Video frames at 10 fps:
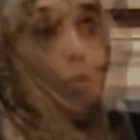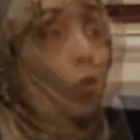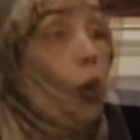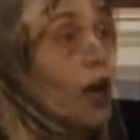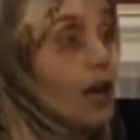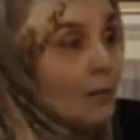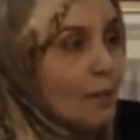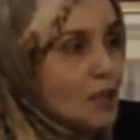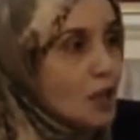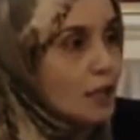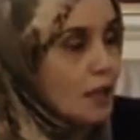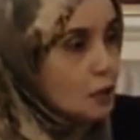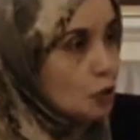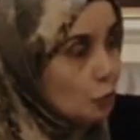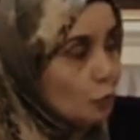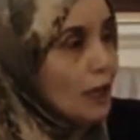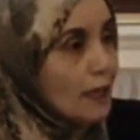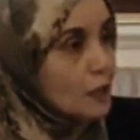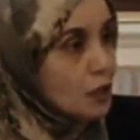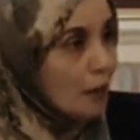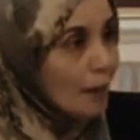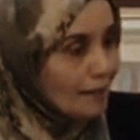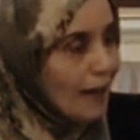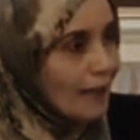كل البشر يجدون الإجابات